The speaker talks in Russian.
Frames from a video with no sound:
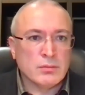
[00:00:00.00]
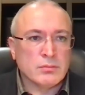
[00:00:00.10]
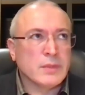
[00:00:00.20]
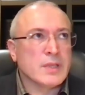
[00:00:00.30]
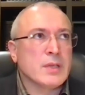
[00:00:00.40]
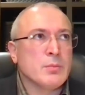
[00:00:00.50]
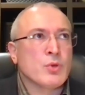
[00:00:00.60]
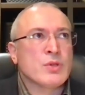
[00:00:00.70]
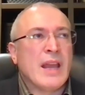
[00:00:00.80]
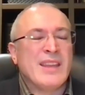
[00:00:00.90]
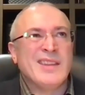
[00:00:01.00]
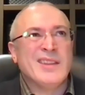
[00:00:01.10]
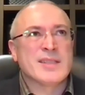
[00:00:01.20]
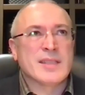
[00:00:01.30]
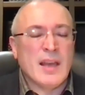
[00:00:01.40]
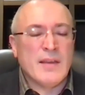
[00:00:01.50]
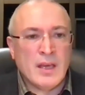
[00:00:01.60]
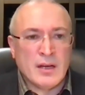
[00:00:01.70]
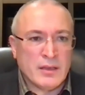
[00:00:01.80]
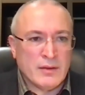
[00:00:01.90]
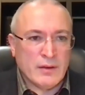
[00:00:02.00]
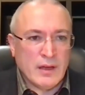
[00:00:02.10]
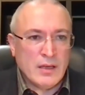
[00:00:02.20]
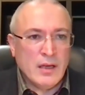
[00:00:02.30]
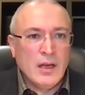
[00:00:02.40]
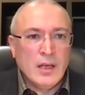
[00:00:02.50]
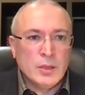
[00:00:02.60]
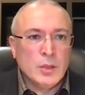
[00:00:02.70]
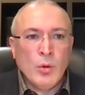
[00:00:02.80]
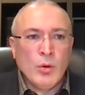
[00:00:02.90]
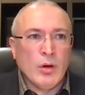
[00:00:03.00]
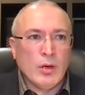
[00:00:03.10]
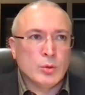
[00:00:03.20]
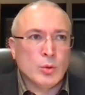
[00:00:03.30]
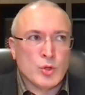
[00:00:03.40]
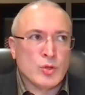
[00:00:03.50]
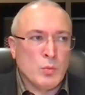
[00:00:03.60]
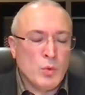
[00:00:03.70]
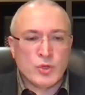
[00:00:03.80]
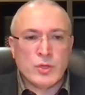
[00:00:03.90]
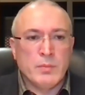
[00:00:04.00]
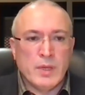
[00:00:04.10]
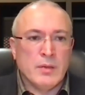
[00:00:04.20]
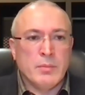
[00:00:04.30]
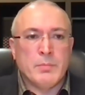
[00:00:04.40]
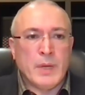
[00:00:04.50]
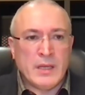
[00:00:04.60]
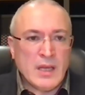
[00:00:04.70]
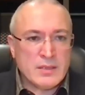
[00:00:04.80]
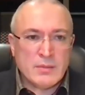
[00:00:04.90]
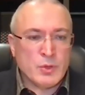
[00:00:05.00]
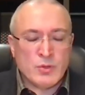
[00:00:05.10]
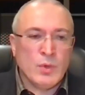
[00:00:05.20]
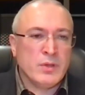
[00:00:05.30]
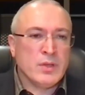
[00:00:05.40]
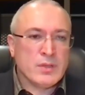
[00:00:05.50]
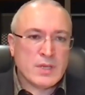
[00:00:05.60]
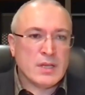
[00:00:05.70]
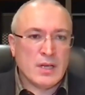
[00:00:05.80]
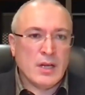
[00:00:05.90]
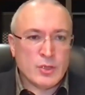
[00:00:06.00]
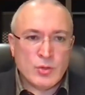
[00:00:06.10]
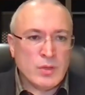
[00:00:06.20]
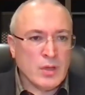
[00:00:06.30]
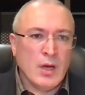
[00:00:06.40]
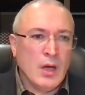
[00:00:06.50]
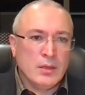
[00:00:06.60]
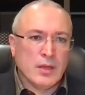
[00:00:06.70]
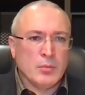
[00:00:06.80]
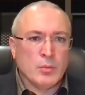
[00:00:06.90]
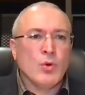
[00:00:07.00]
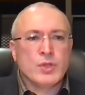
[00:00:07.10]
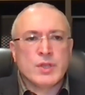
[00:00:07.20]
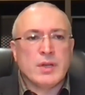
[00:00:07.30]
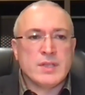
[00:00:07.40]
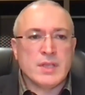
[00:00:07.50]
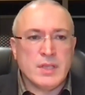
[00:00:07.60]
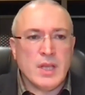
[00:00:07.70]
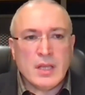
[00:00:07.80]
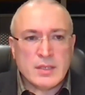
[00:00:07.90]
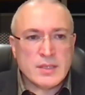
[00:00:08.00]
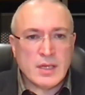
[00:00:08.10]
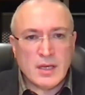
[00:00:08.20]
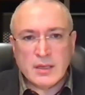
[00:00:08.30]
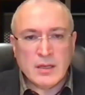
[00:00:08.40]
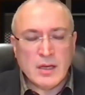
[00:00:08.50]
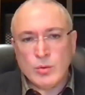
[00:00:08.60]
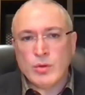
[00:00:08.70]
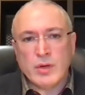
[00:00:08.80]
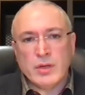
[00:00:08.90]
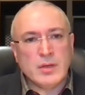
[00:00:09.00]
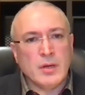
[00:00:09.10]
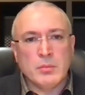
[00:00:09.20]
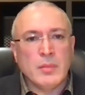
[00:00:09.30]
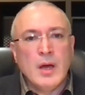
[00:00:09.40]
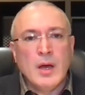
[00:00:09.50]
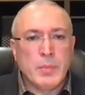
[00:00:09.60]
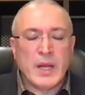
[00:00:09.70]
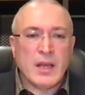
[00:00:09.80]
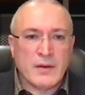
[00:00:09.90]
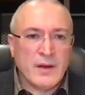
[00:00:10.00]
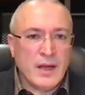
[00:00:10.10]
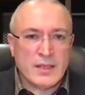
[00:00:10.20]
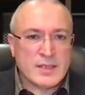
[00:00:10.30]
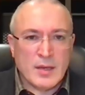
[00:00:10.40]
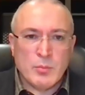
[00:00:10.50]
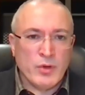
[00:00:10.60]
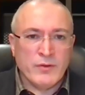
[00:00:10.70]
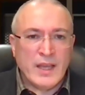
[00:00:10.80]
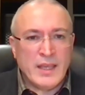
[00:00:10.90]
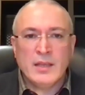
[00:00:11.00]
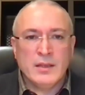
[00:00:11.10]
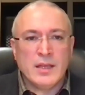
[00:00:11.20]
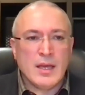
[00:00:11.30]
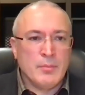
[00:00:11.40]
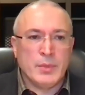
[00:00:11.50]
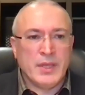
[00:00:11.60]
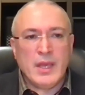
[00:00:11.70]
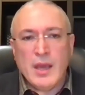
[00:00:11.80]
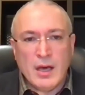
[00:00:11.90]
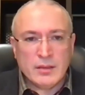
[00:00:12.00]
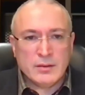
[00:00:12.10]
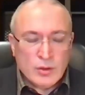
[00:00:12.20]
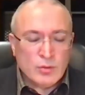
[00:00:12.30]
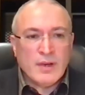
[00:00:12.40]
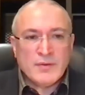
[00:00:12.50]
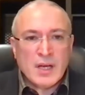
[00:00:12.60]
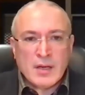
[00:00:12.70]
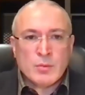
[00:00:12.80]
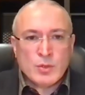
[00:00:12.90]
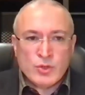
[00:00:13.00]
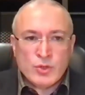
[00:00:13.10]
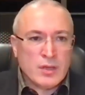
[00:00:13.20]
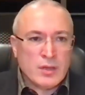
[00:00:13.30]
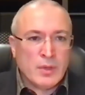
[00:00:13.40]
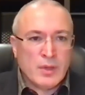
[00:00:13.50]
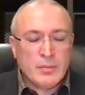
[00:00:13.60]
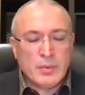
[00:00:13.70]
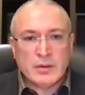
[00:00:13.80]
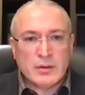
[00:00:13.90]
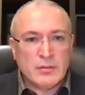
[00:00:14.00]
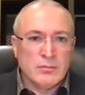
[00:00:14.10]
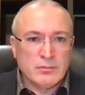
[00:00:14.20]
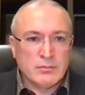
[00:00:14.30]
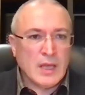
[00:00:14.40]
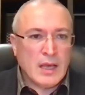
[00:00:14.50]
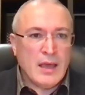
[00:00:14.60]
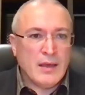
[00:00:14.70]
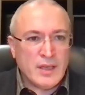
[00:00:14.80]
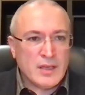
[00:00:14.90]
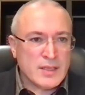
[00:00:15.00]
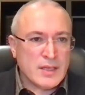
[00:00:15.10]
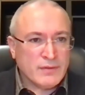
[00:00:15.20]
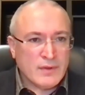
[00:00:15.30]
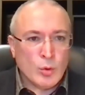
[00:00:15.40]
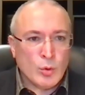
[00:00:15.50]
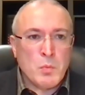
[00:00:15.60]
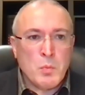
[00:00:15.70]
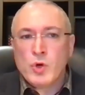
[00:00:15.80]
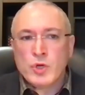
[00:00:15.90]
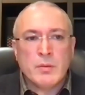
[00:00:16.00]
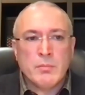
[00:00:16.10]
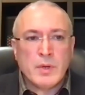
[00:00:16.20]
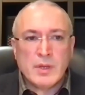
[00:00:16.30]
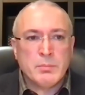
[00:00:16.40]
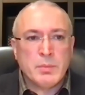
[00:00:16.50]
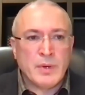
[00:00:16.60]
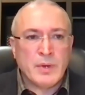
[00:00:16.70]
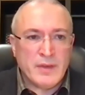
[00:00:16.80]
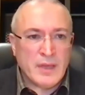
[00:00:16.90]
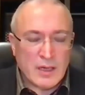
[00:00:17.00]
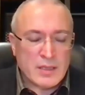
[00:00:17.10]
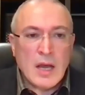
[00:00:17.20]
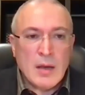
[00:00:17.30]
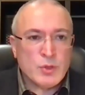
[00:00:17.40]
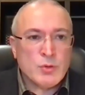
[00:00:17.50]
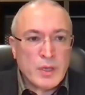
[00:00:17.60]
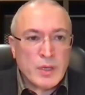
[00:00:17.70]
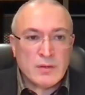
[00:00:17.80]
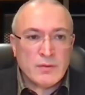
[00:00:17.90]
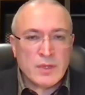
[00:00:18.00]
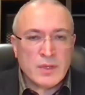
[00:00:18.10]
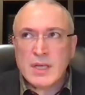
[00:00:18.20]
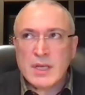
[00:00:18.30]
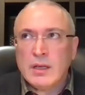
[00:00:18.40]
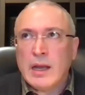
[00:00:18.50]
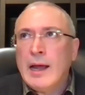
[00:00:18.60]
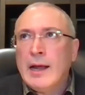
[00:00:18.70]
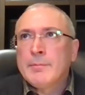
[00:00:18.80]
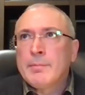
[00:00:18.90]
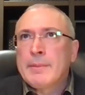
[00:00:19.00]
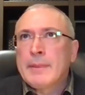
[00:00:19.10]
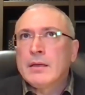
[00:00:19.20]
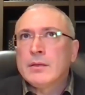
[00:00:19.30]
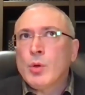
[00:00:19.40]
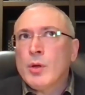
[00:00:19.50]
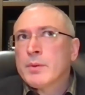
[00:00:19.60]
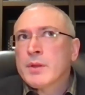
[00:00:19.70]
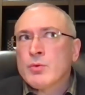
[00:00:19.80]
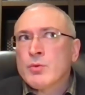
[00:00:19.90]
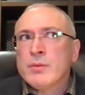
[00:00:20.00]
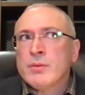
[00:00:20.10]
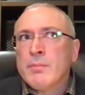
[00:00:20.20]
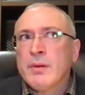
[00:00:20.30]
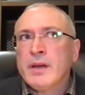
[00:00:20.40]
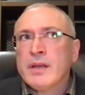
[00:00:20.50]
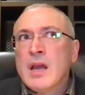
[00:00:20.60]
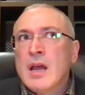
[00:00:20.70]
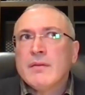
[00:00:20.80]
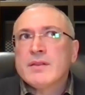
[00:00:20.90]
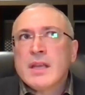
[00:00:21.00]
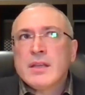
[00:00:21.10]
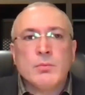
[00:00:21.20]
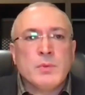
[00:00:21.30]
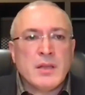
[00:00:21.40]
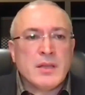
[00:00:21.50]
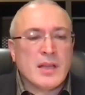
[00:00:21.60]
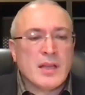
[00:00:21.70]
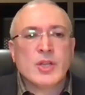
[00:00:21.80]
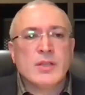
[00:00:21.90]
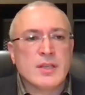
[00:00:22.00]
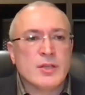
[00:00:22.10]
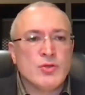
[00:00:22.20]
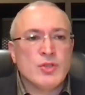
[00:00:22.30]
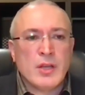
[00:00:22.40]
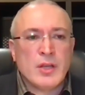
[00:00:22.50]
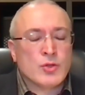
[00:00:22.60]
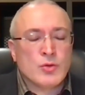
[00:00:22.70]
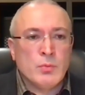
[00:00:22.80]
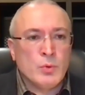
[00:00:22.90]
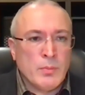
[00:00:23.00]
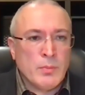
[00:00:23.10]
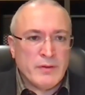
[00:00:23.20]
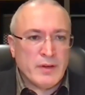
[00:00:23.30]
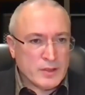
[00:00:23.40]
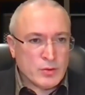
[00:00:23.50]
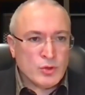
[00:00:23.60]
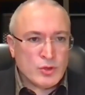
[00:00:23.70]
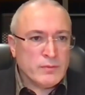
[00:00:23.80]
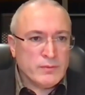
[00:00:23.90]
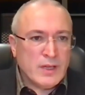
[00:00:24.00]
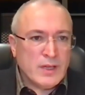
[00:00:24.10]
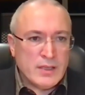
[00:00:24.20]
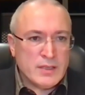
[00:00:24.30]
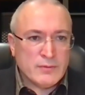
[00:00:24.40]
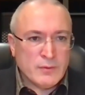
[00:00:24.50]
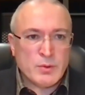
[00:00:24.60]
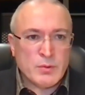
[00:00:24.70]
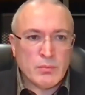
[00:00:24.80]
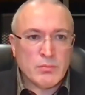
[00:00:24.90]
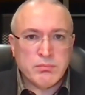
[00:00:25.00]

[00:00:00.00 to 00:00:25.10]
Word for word: так сказать, пускай недостоверного, но то, что можно было бы принять, почему они не сказали, что это там госрезиденция, которая там прикрывает собой военный объект. Но ну, во всяком случае, это была бы такая версия, в которую можно было бы поверить. Почему они этого не сделали? то ли потому, что им наплевать. Вы знаете, у меня не сложилось ощущение, что ему наплевать. Он же выглядел, в общем,